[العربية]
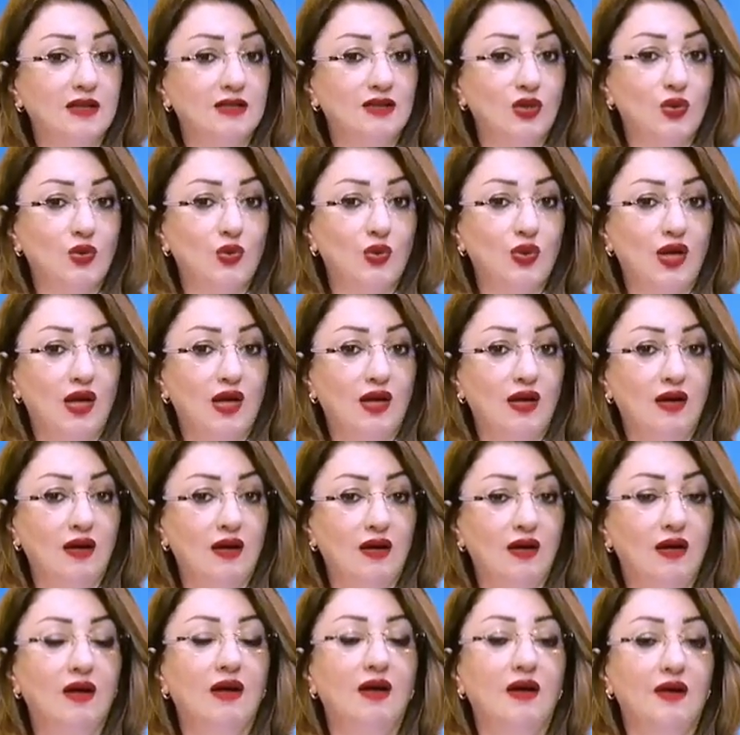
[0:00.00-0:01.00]
أن تكون
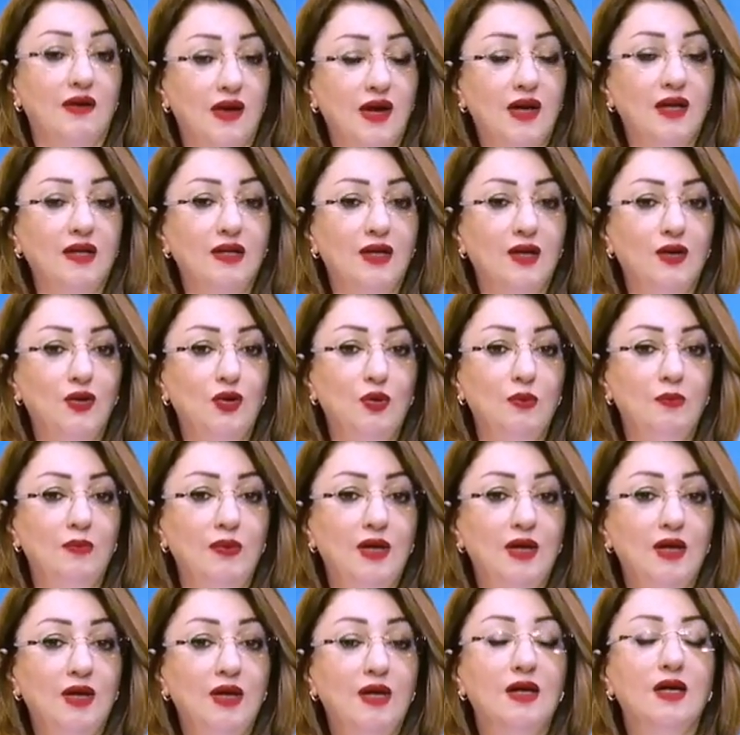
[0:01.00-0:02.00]
الحلقة راقت لكم
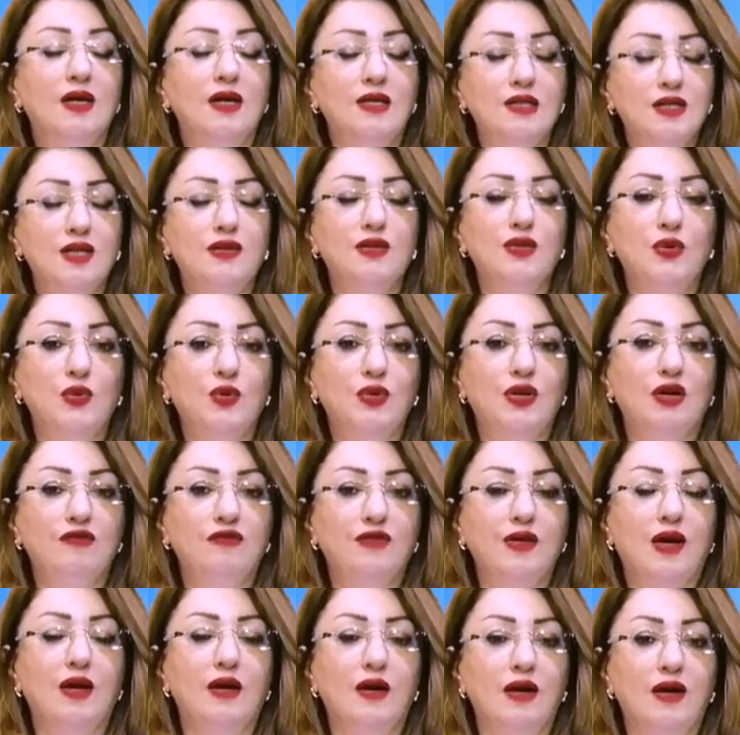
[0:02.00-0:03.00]
انتظرونا
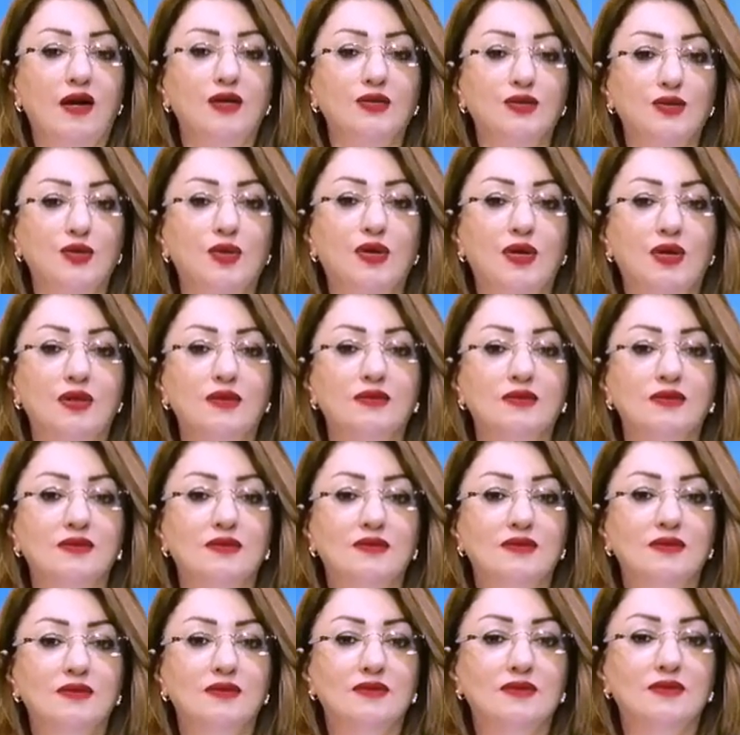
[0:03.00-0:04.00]
في حلقات أخرى
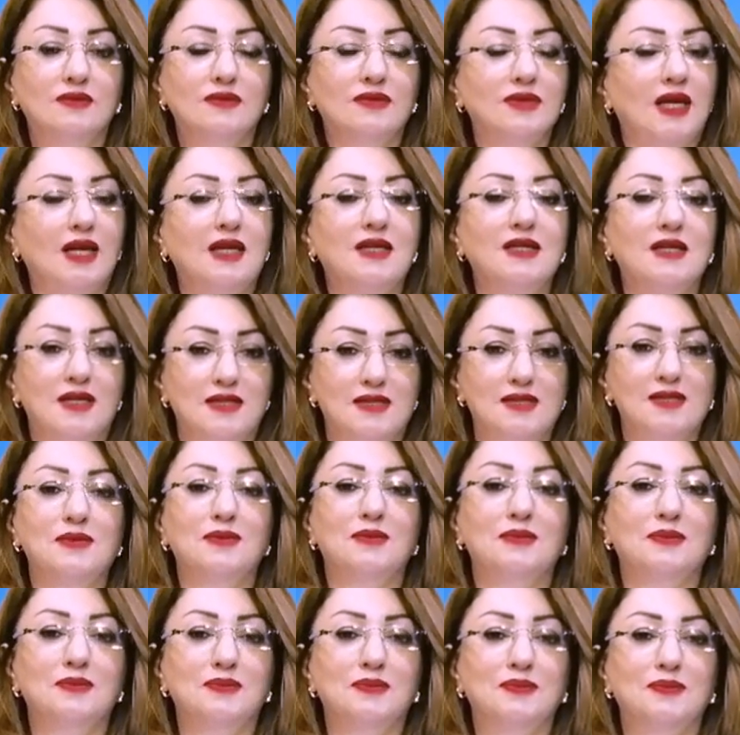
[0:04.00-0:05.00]

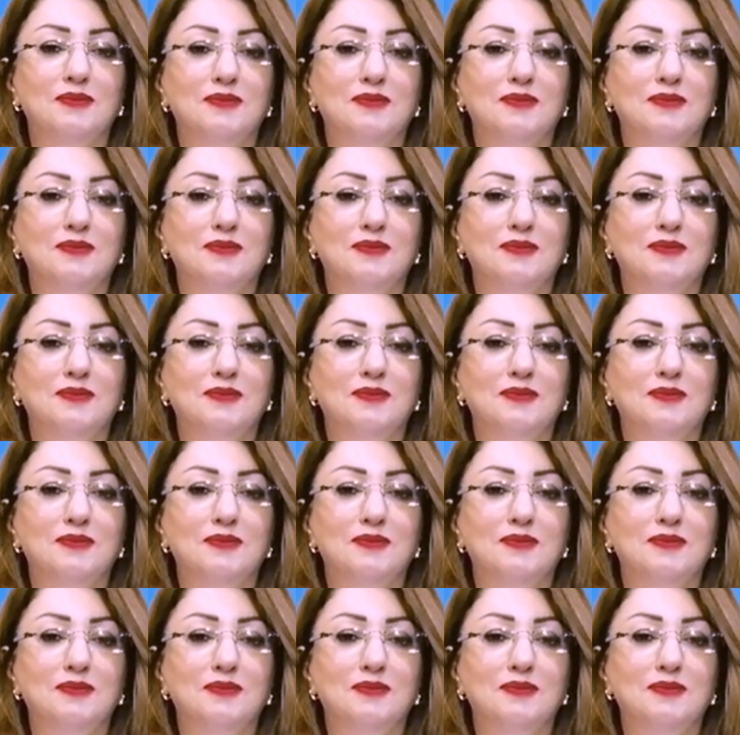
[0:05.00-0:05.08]
تحياتي